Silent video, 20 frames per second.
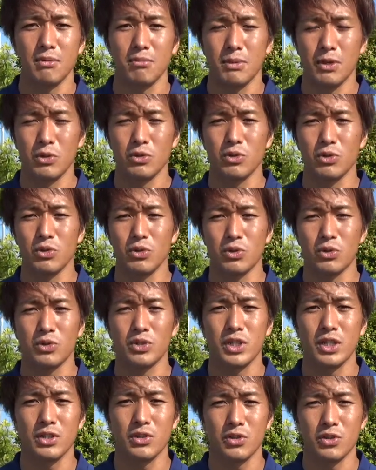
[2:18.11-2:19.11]
まあ、本当得
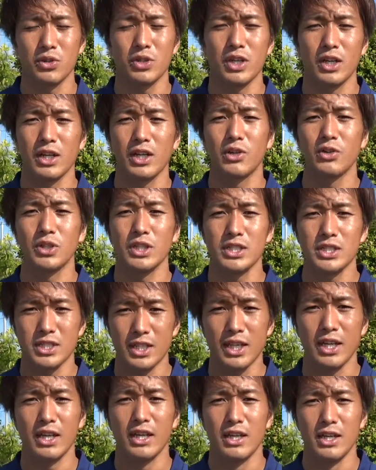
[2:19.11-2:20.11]
点という結果を出し
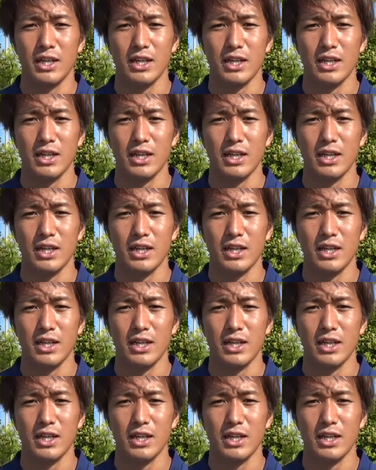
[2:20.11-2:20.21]
て